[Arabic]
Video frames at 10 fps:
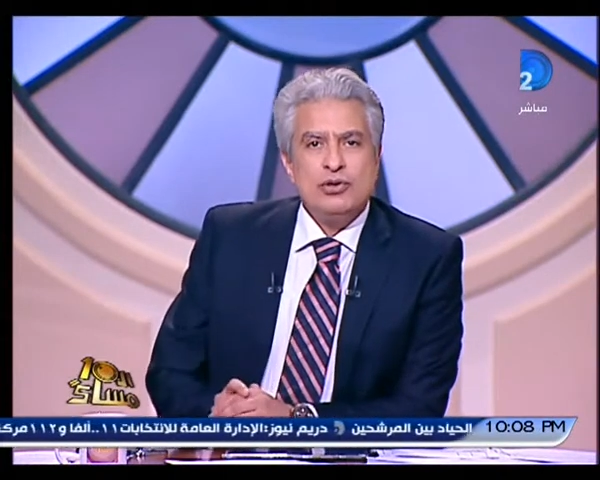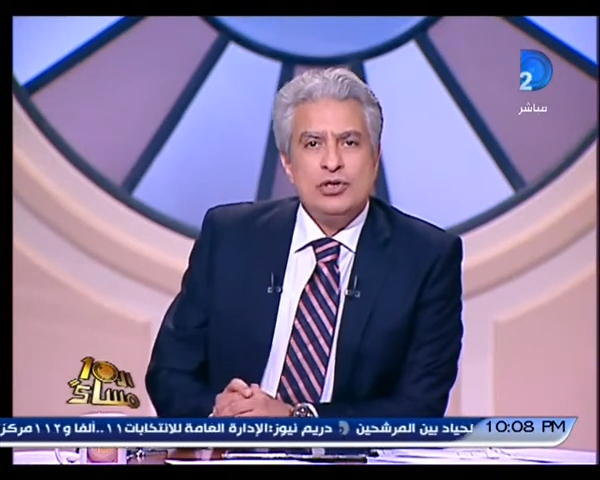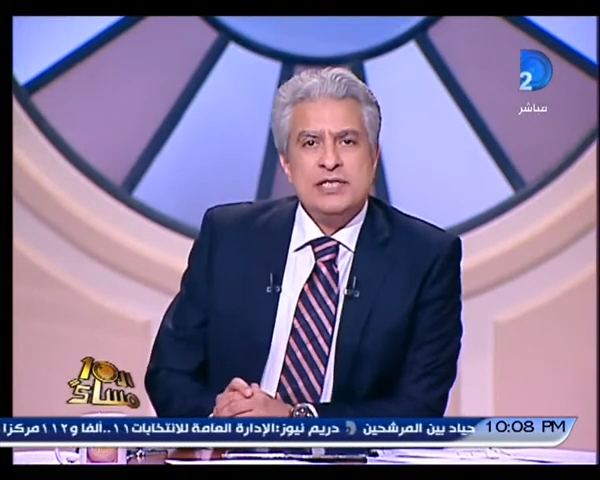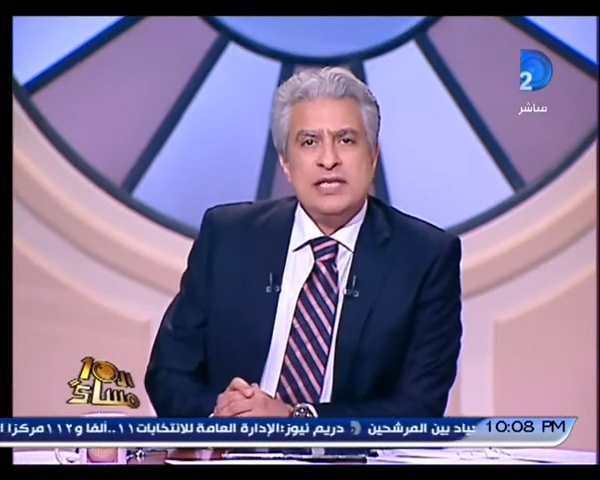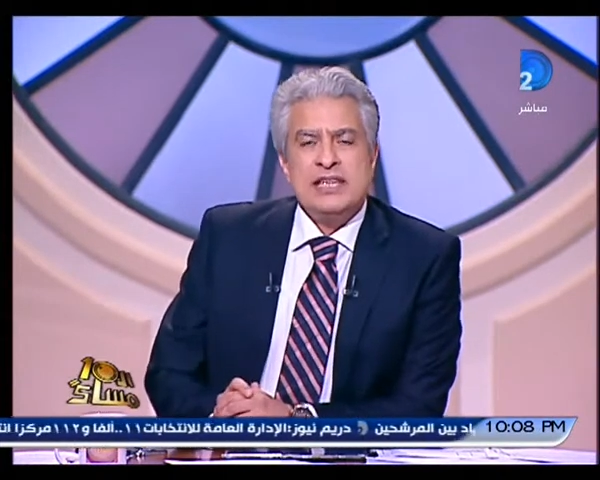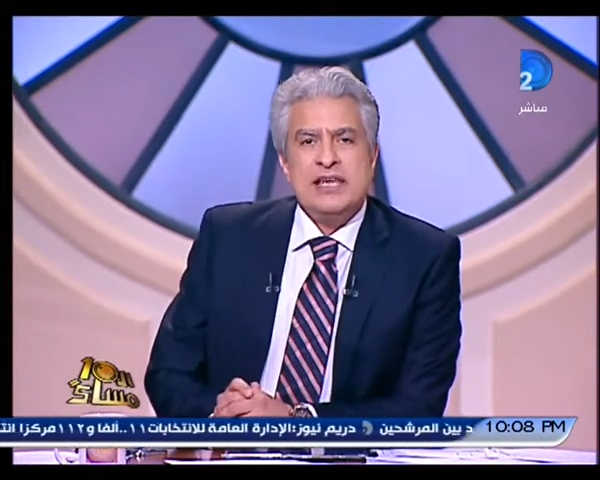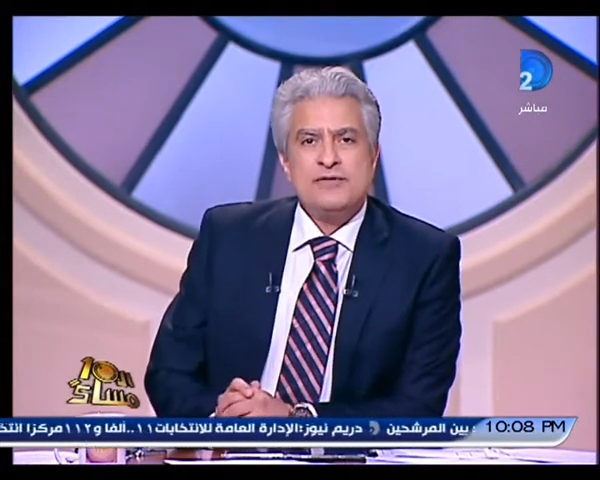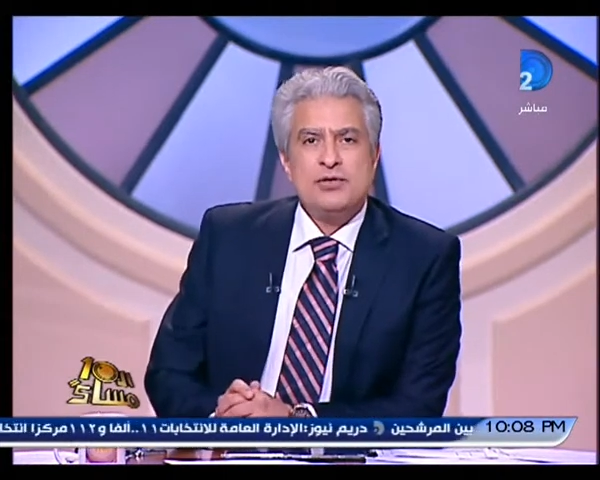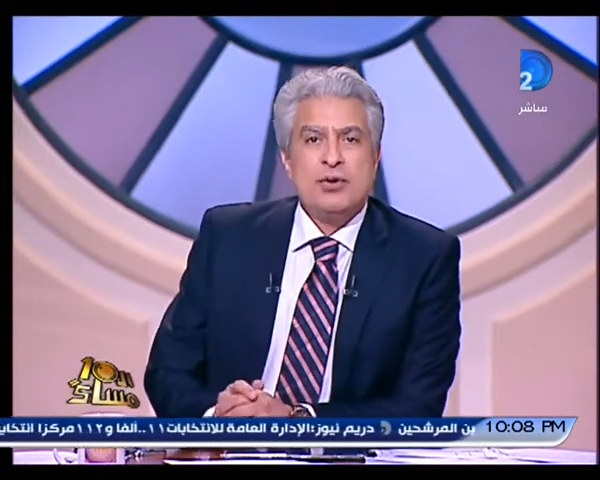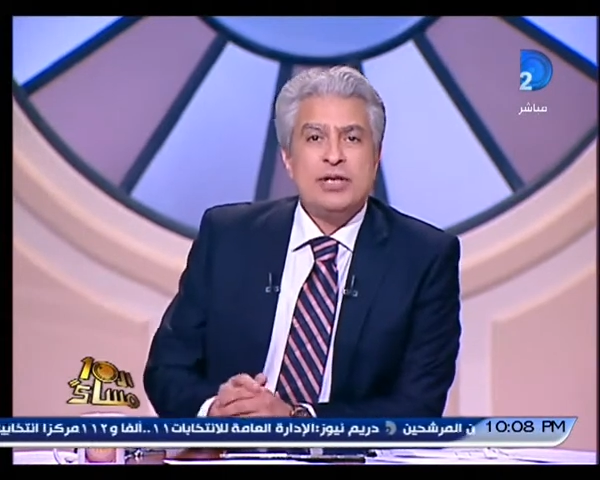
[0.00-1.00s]
يسال
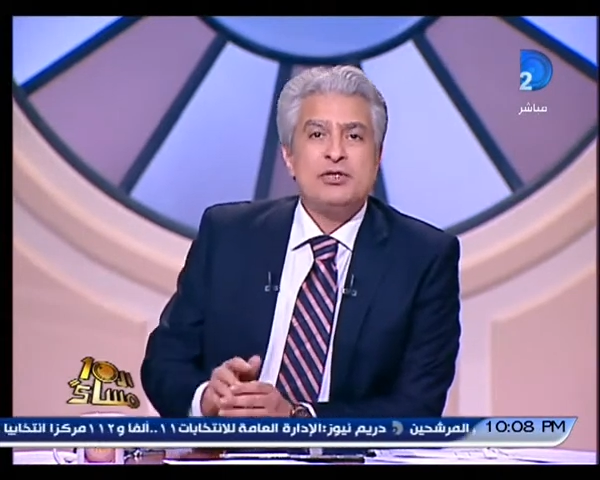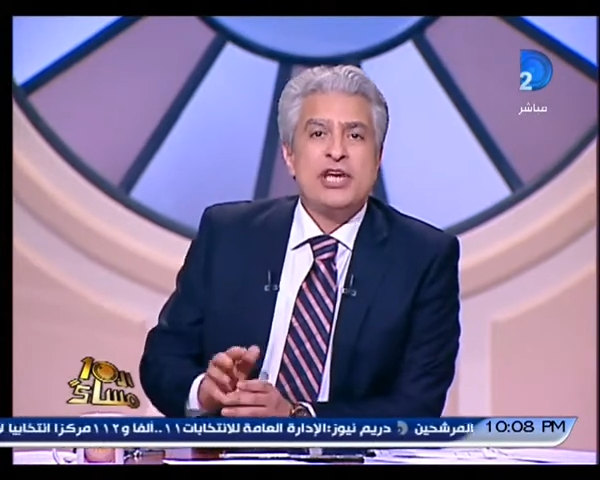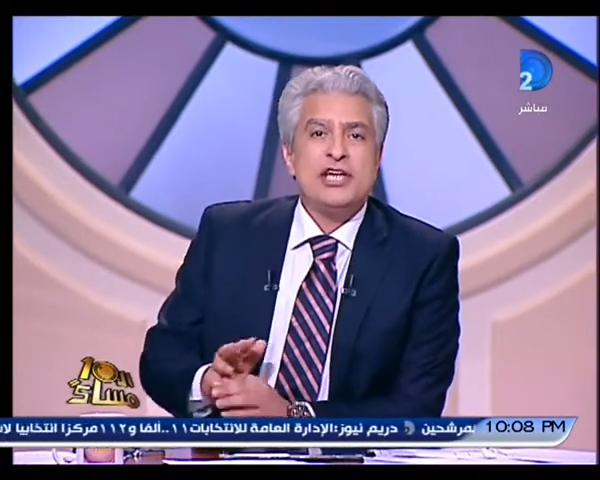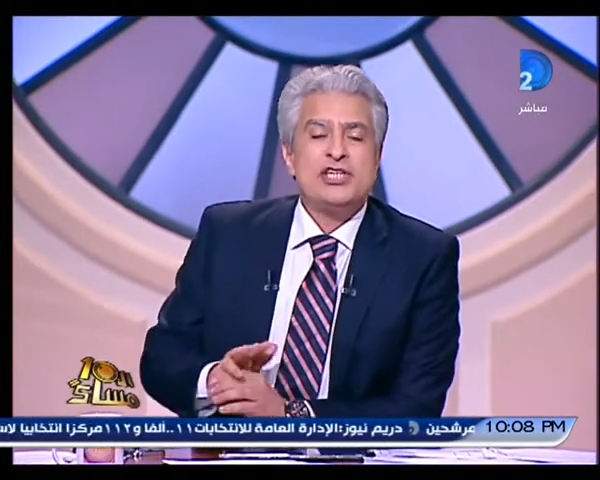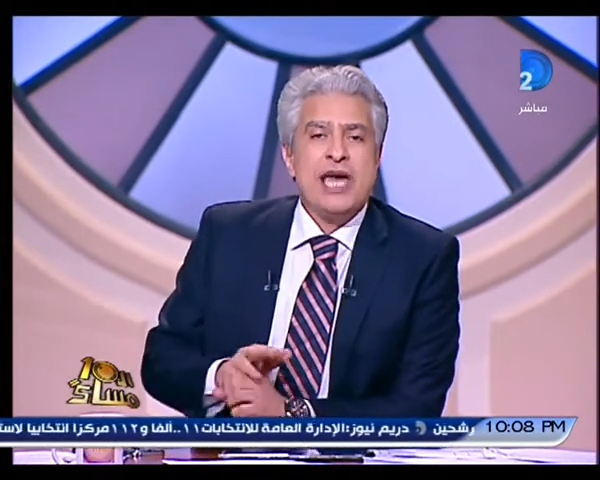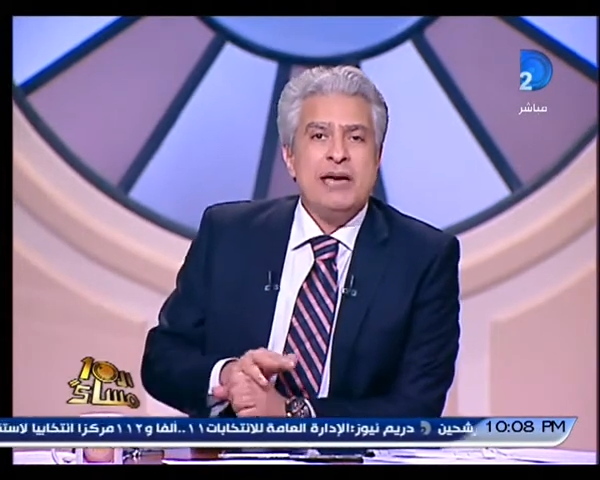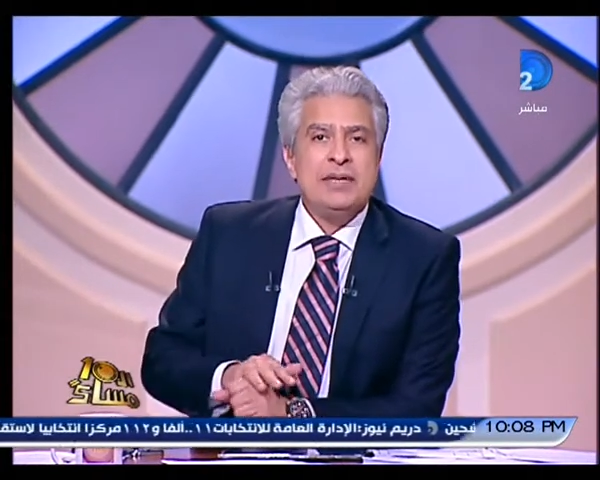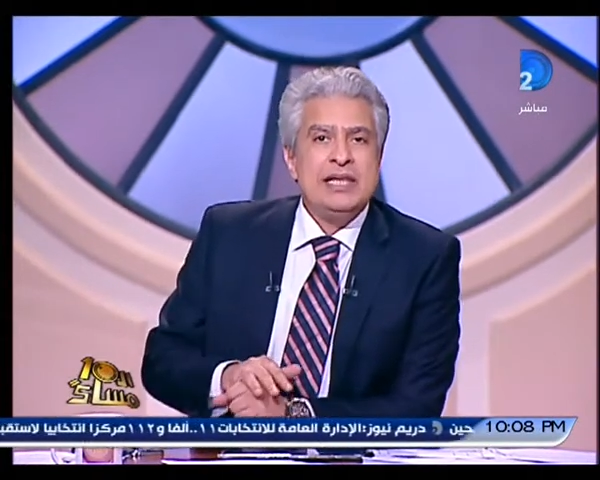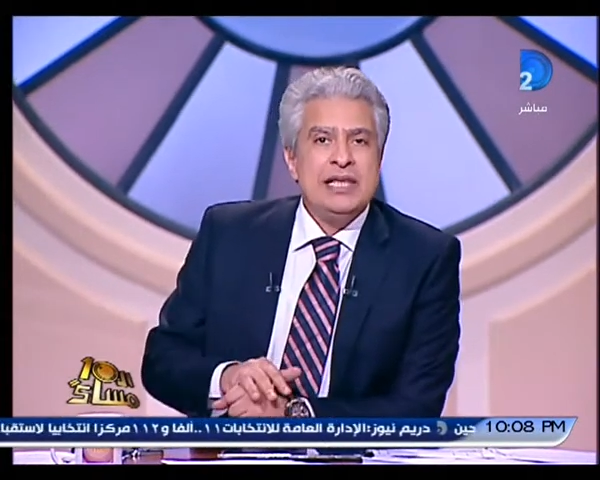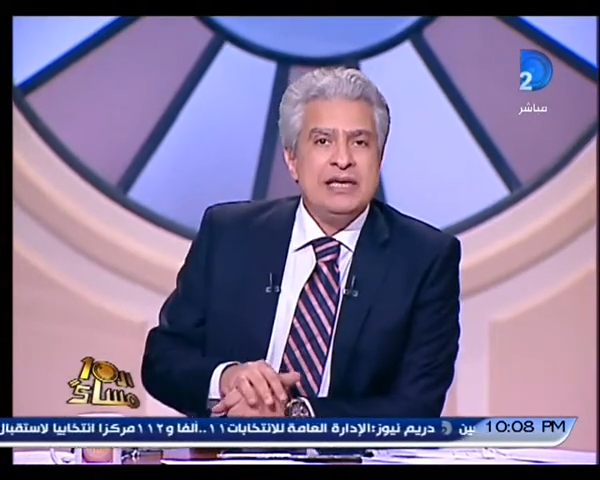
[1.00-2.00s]
نفسه وانا مش عايش
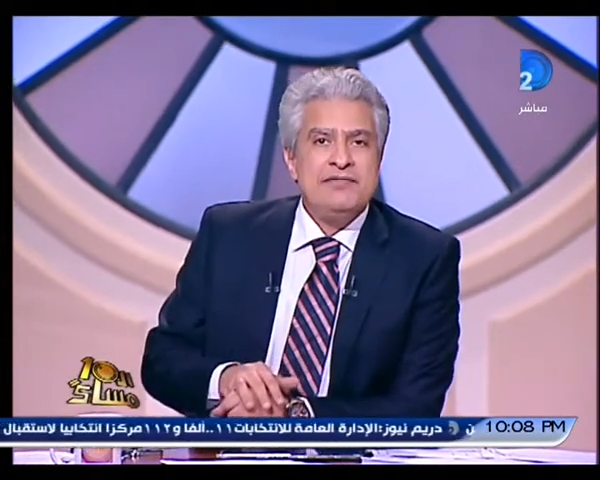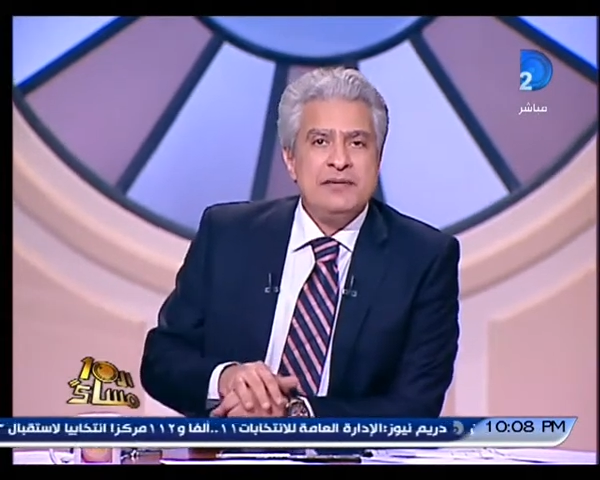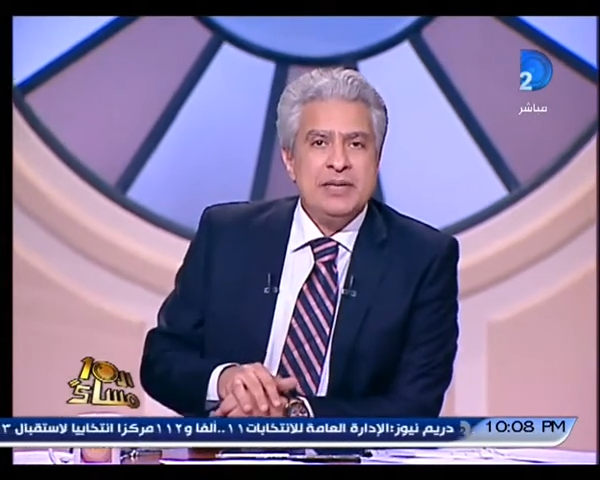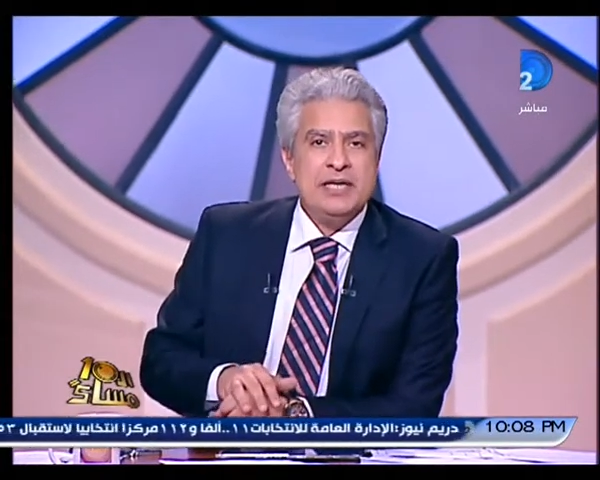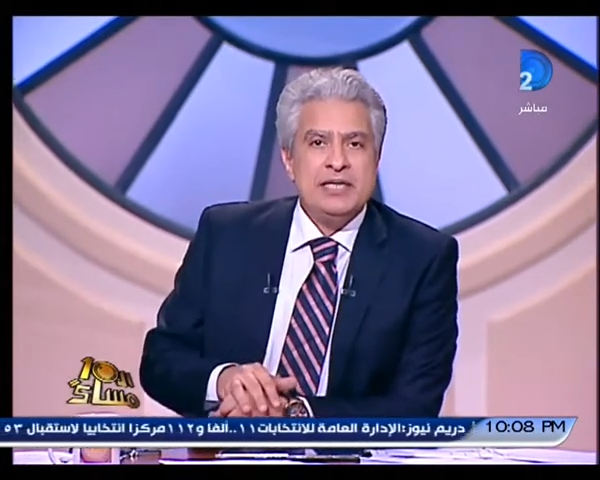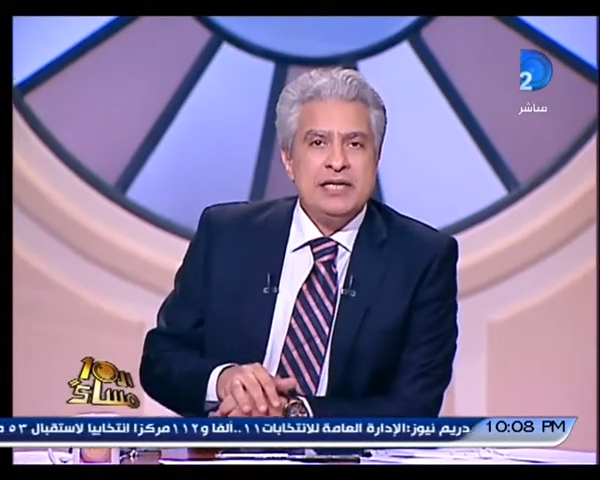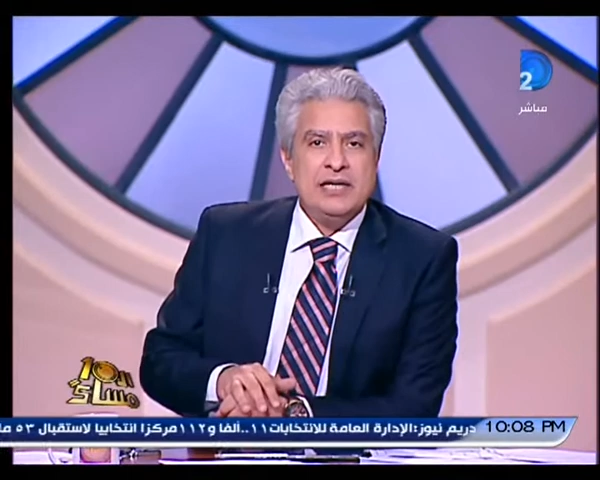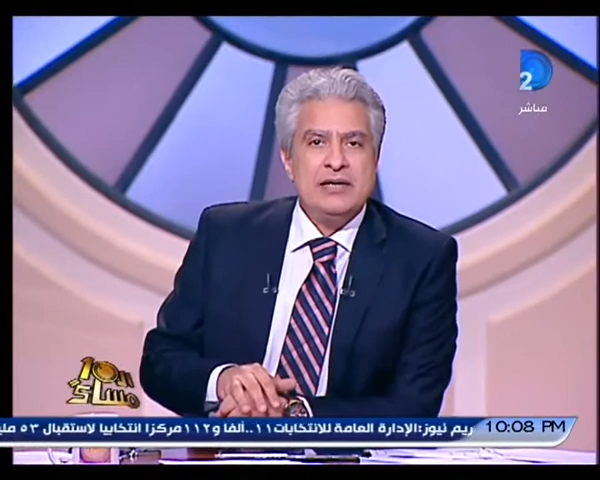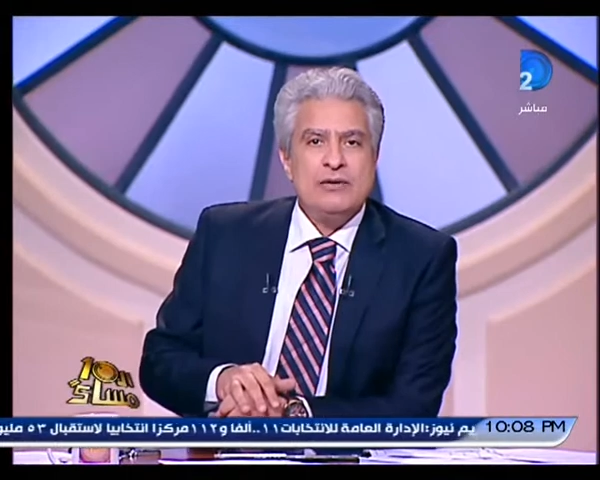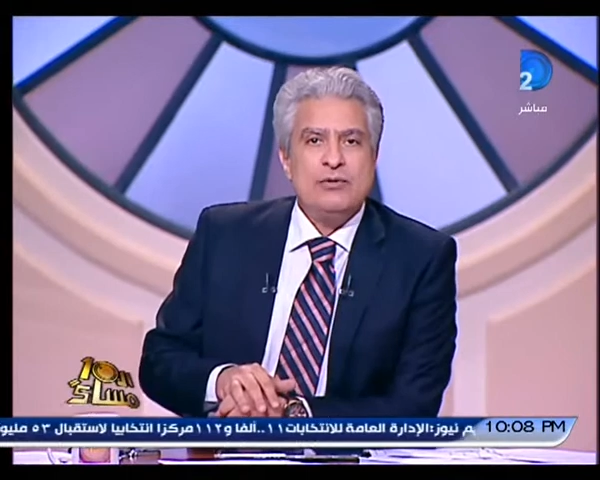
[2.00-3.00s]
امن ليه في بيتي